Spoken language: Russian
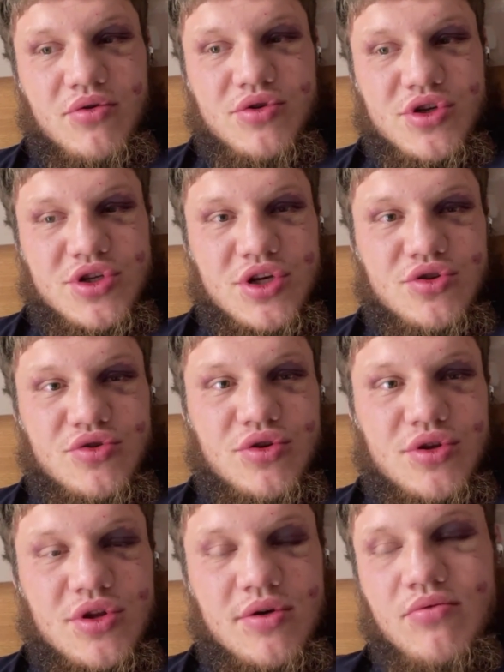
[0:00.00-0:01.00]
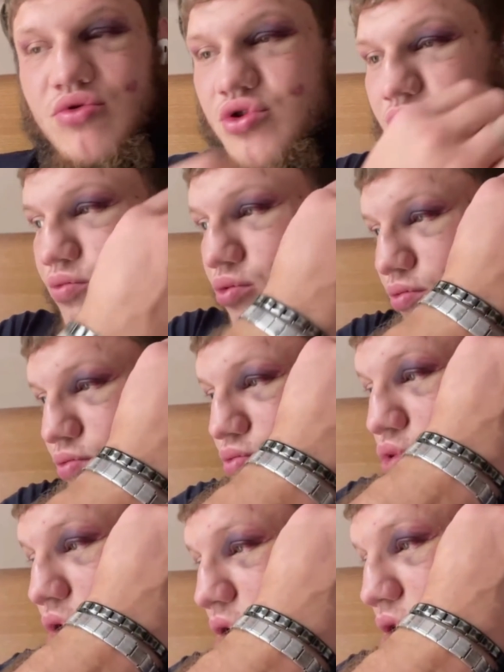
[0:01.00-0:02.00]
утешать, что это там лучший
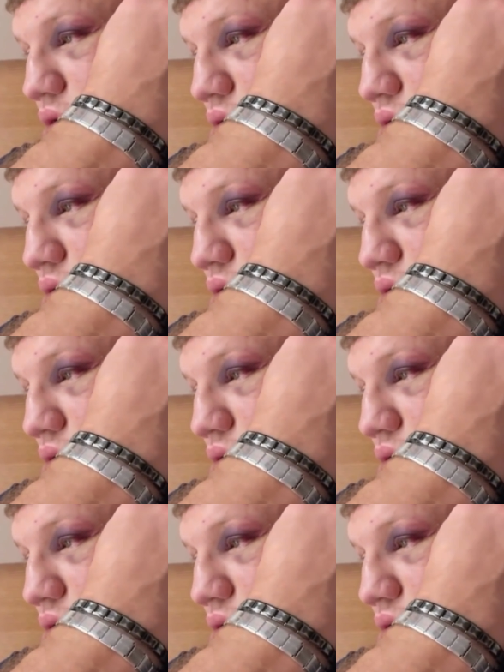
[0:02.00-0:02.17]
бой.